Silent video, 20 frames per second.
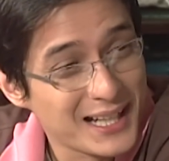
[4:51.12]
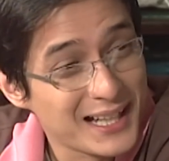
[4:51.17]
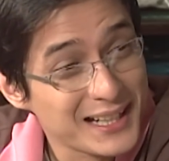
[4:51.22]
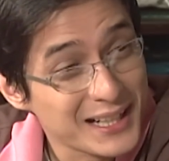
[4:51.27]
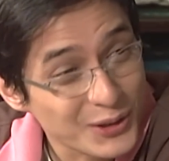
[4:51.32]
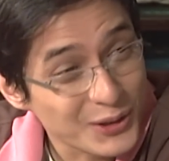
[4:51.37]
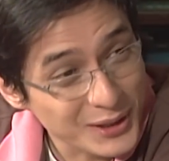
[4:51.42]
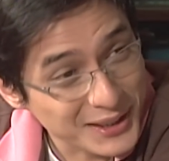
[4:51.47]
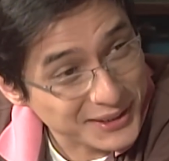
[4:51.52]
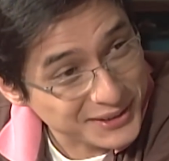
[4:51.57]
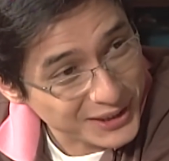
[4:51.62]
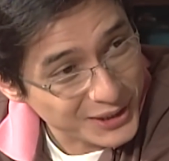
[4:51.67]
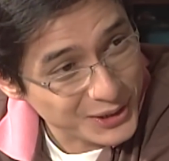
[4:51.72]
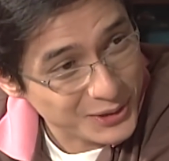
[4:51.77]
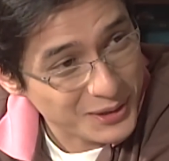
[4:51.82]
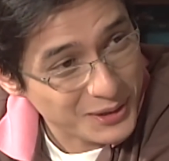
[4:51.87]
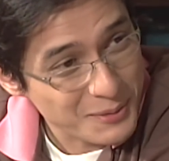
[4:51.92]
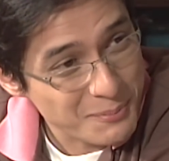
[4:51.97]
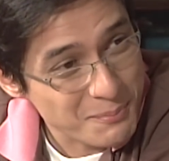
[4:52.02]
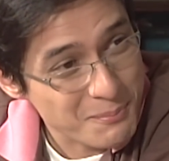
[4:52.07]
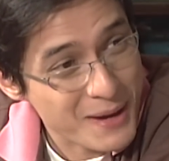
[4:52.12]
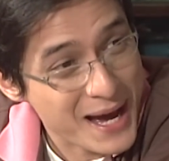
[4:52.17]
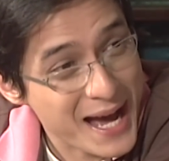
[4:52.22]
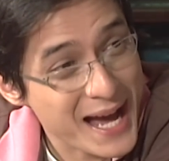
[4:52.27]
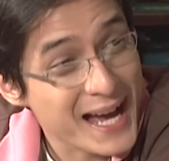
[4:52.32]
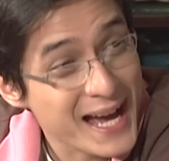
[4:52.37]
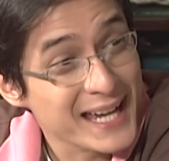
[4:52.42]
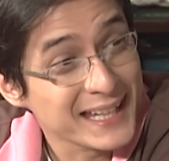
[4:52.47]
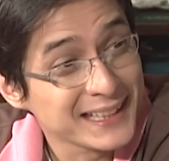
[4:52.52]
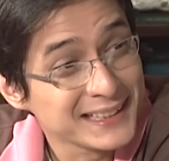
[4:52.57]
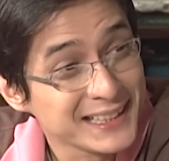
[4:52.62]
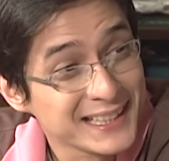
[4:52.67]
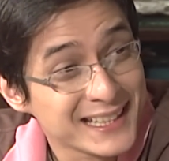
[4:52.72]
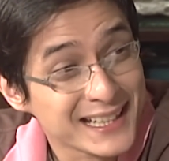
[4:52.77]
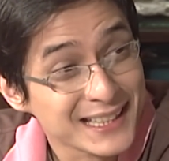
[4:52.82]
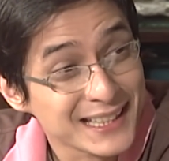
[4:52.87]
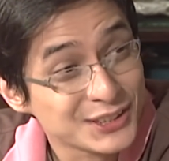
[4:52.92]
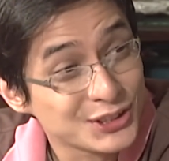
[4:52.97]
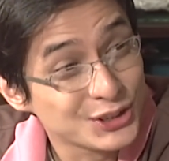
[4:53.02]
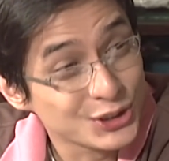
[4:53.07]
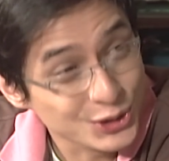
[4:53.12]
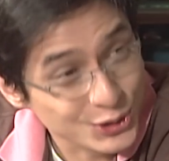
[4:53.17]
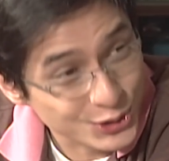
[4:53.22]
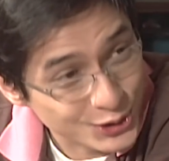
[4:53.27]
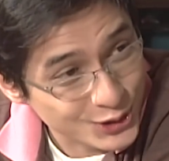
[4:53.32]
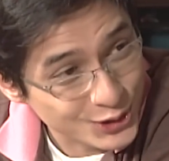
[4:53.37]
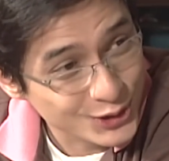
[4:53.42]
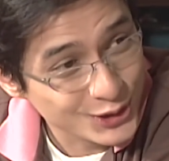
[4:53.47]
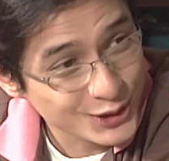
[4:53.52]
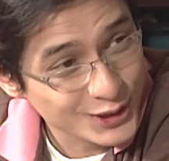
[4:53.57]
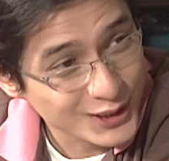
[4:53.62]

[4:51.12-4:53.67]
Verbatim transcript: Paalala ko lang sa'yo, bahay ni Grace yun.